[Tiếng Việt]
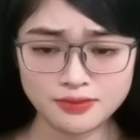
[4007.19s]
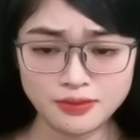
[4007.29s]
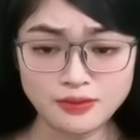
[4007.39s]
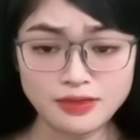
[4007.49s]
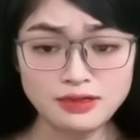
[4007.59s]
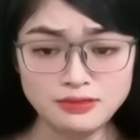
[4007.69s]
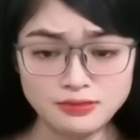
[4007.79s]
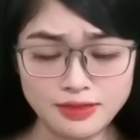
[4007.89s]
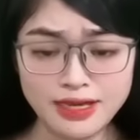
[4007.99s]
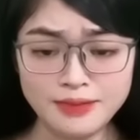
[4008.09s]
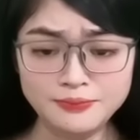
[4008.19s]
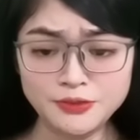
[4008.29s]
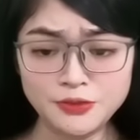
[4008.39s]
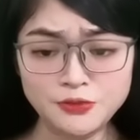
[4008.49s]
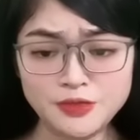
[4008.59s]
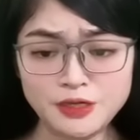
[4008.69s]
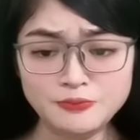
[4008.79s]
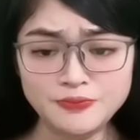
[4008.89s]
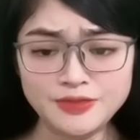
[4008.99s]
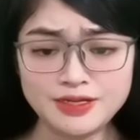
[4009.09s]
Họ đã lừa em, có đúng không?
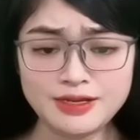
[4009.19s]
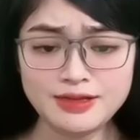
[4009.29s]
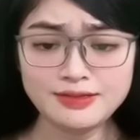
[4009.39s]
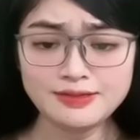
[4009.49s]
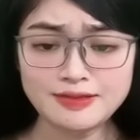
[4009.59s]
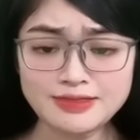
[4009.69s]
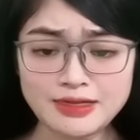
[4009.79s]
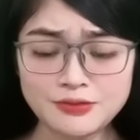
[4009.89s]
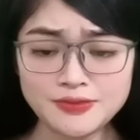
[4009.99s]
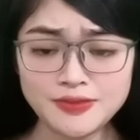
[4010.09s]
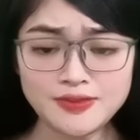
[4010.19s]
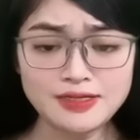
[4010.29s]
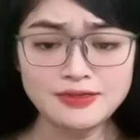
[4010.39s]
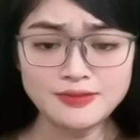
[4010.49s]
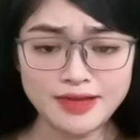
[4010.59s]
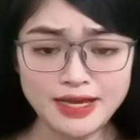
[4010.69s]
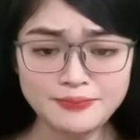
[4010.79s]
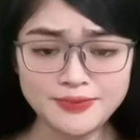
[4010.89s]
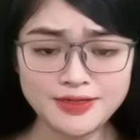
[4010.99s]
Tại sao họ lại lừa em?